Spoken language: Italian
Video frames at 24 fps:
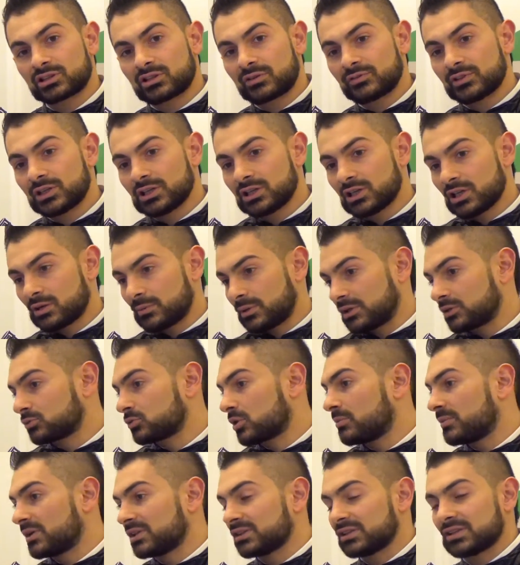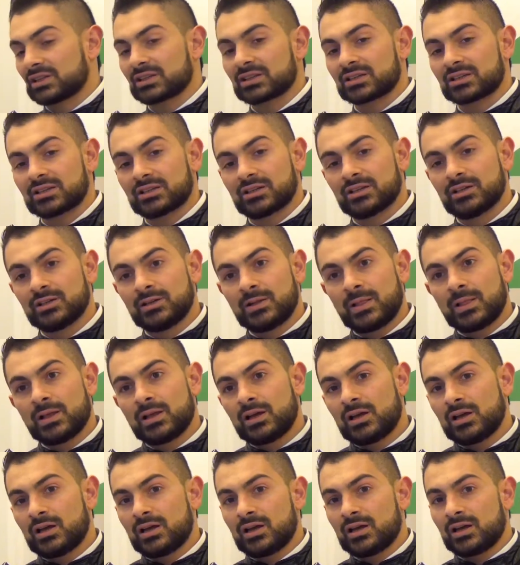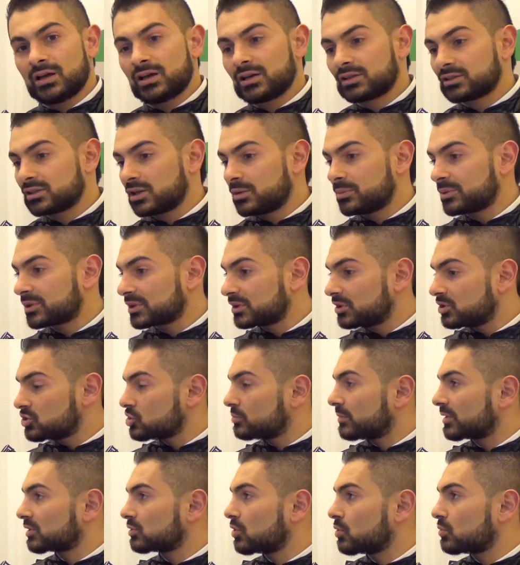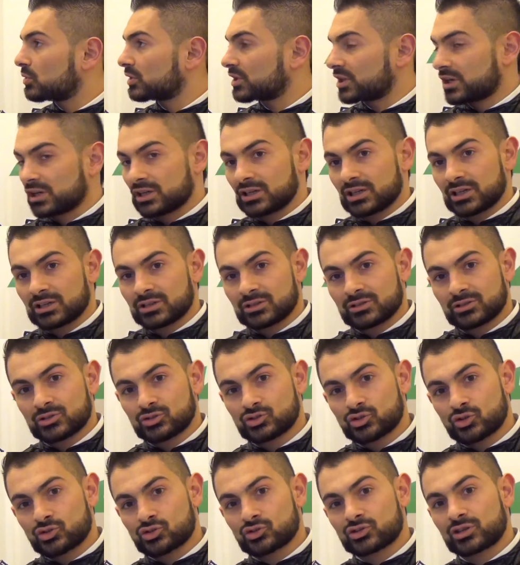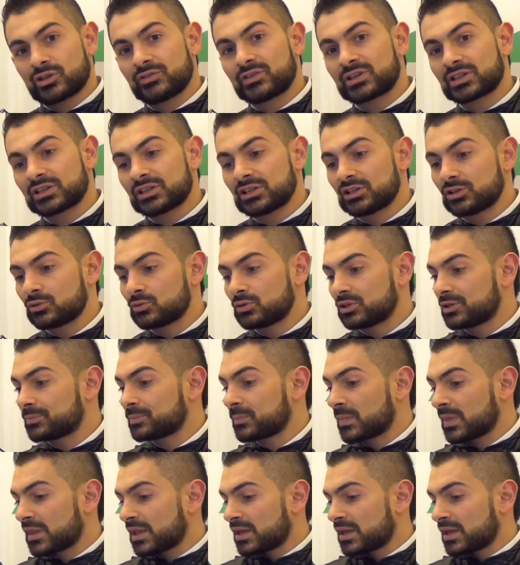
Altavilla, ma naturalmente anche eh, Andrea Pernici, Marco Quadrella, Giorgio Taverniti, quindi